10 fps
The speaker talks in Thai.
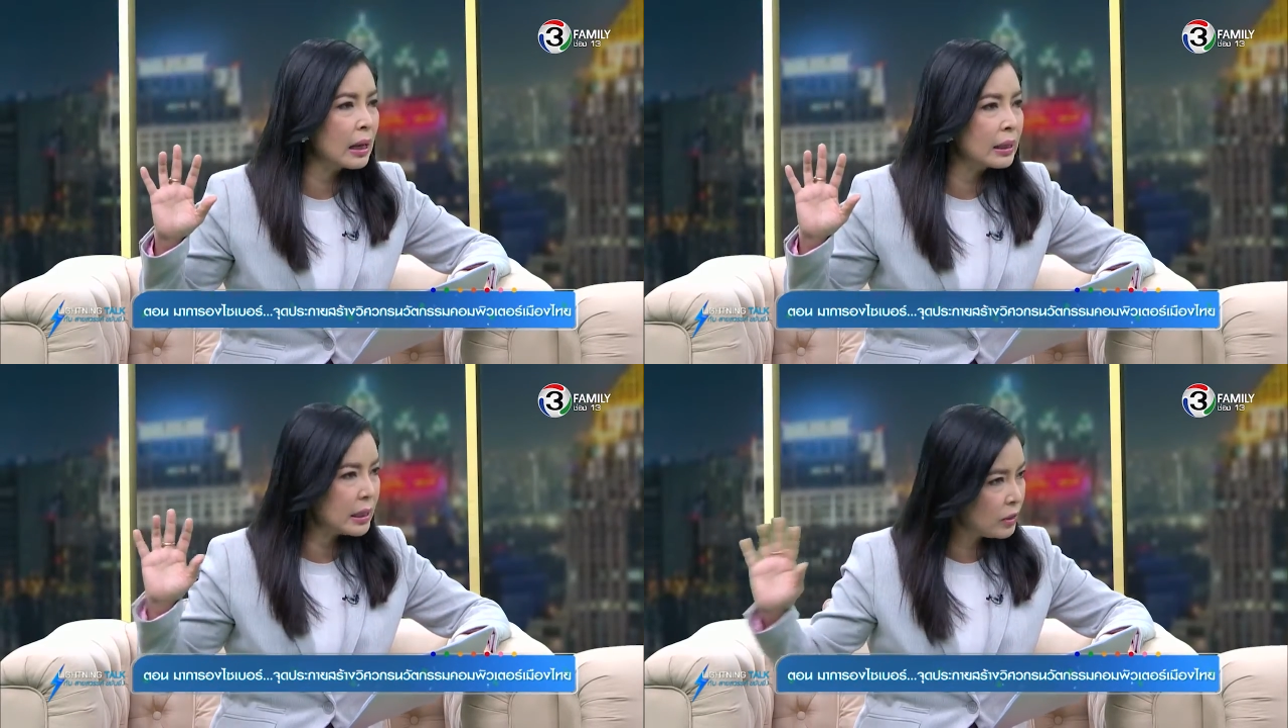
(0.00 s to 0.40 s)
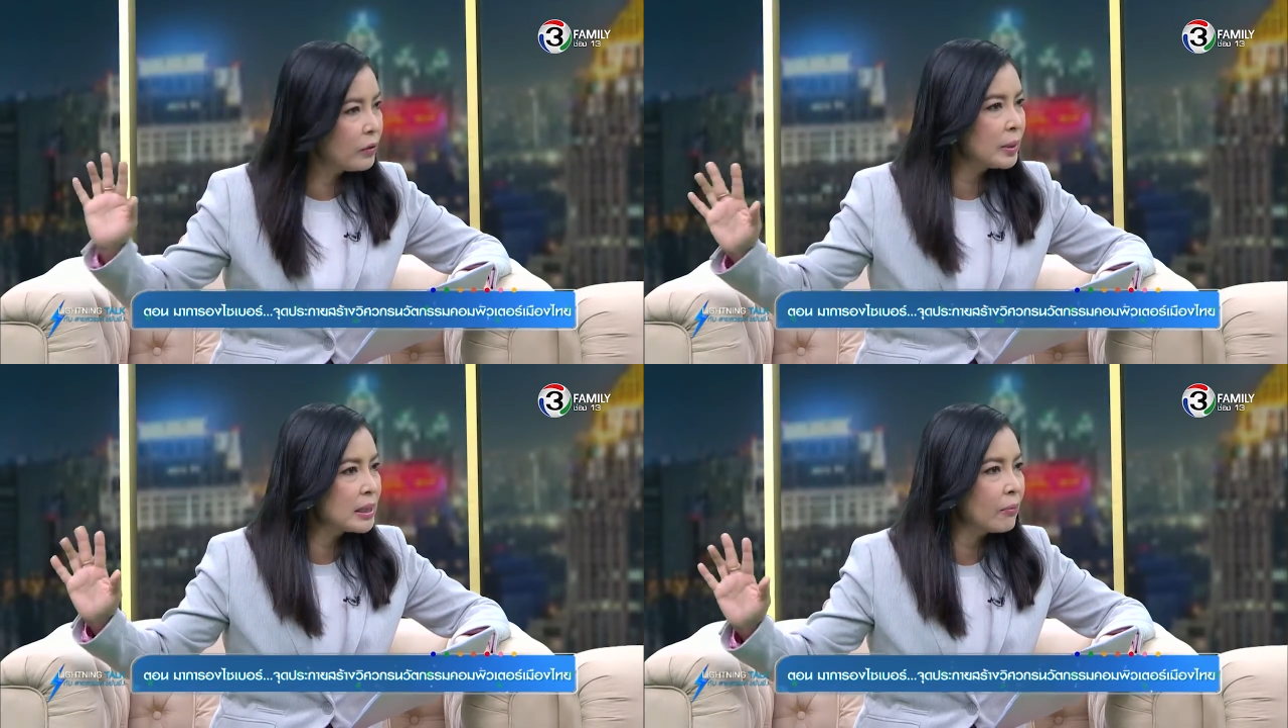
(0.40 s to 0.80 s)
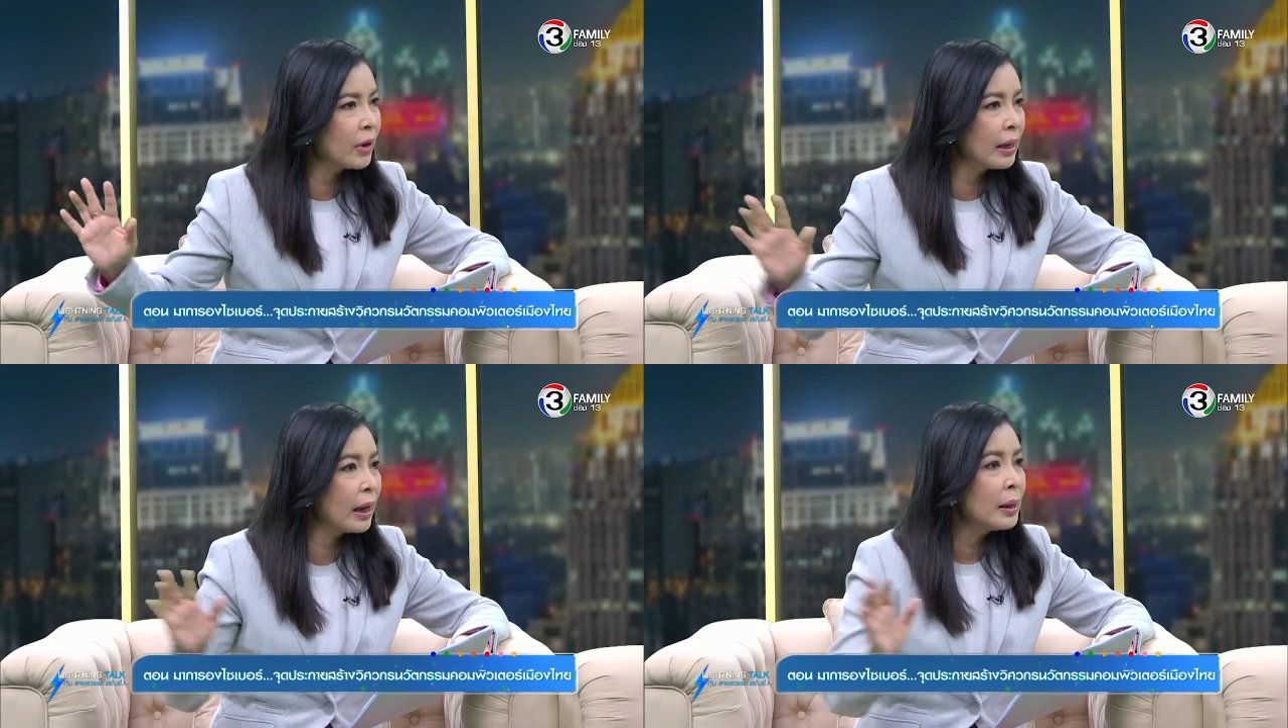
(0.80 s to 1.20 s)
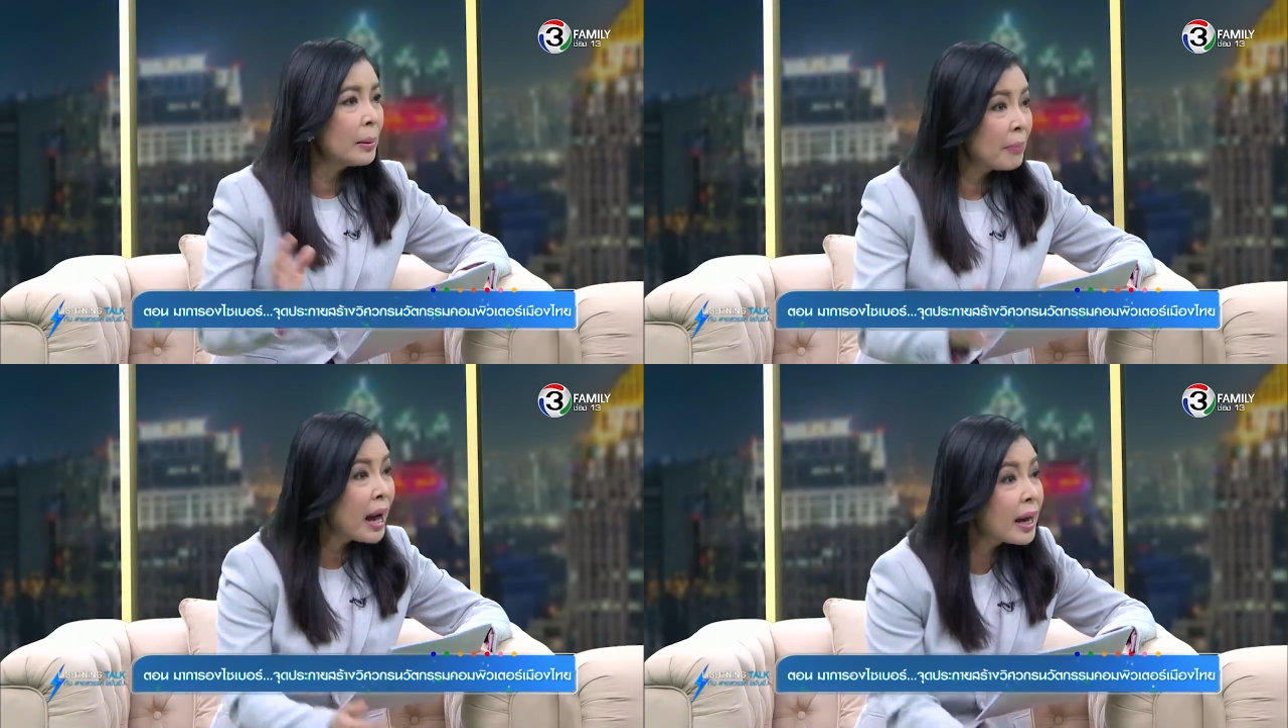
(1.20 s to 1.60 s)
จากในชีวิตประจำวันเนี่ย
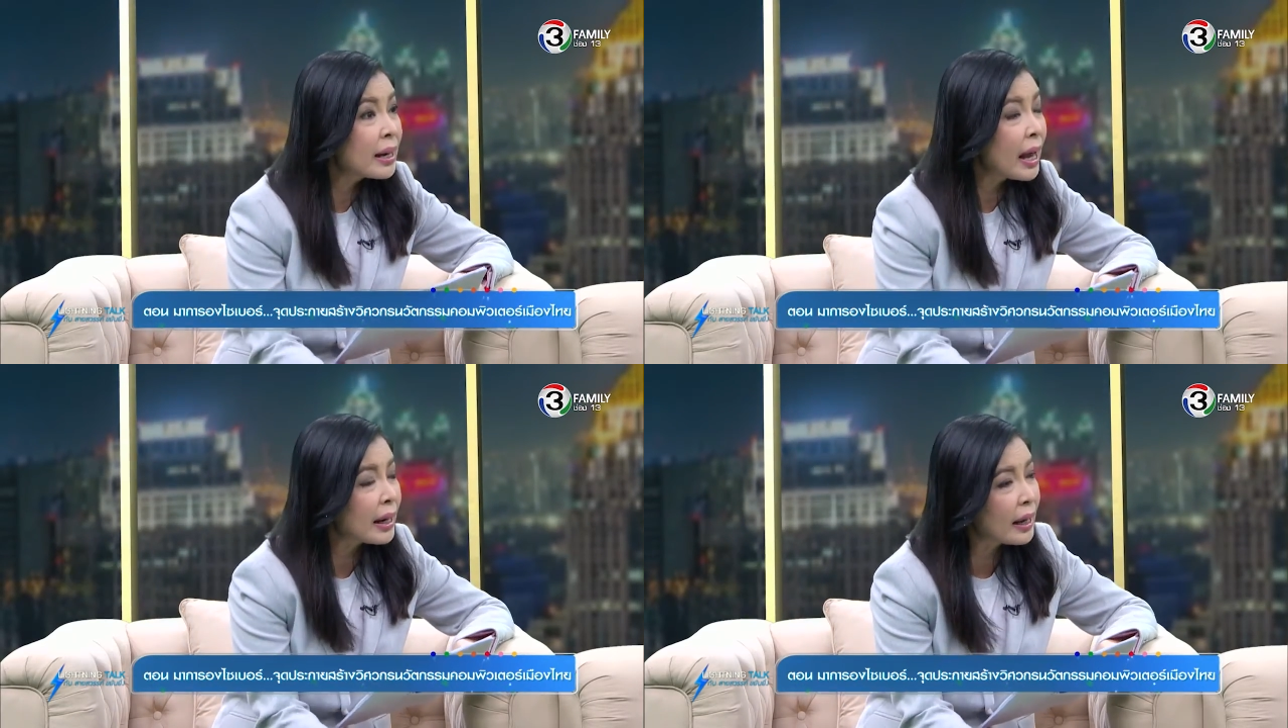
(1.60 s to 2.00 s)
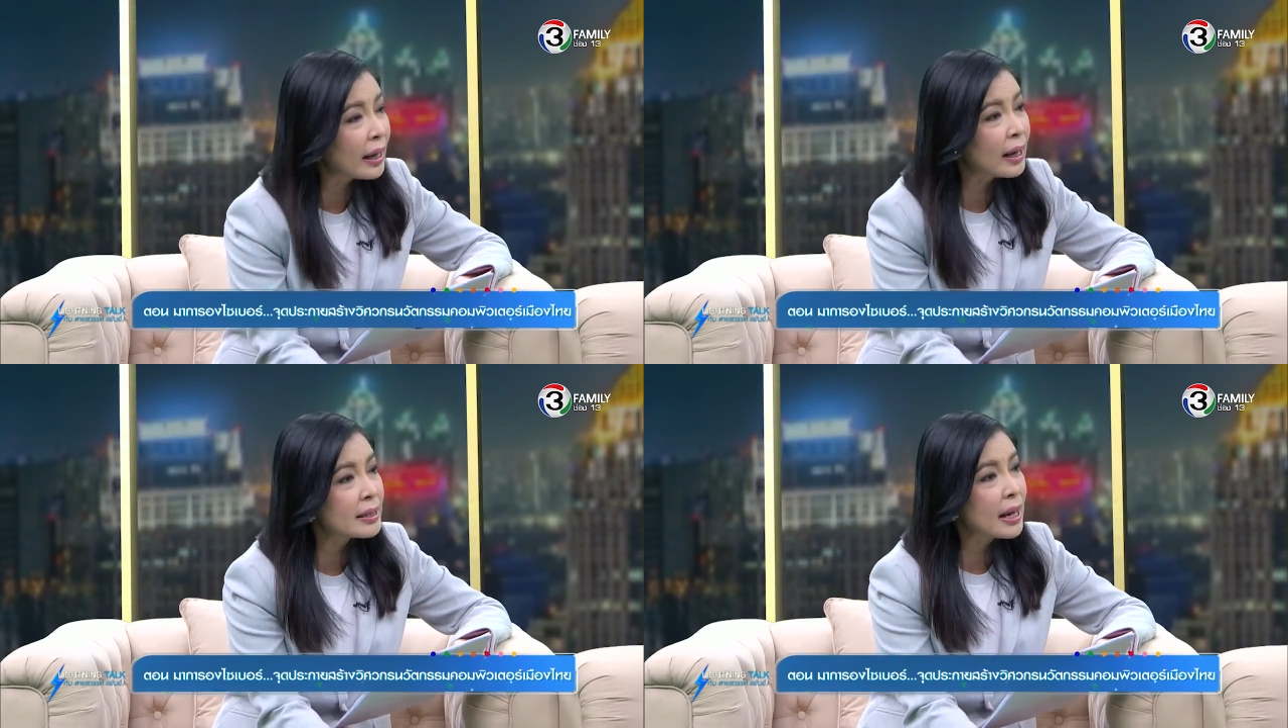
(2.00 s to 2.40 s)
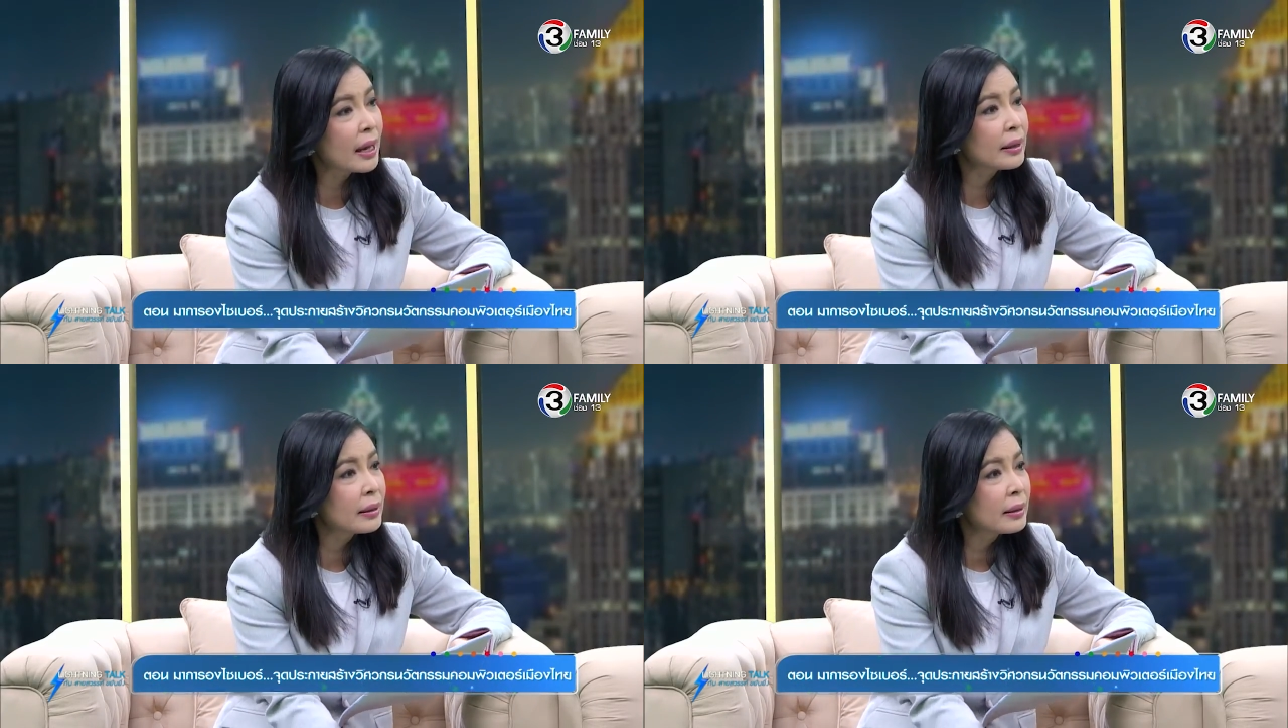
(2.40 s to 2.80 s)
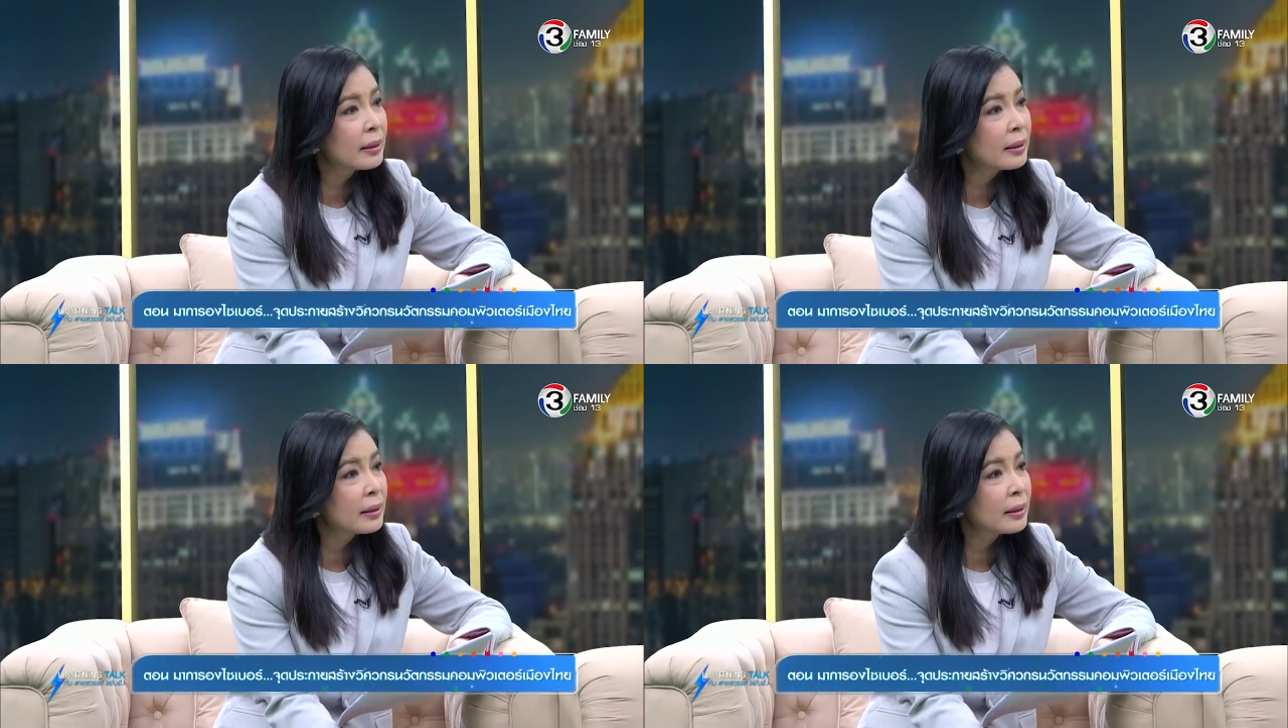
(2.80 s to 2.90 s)
มากขนาดไหนคะอาจารย์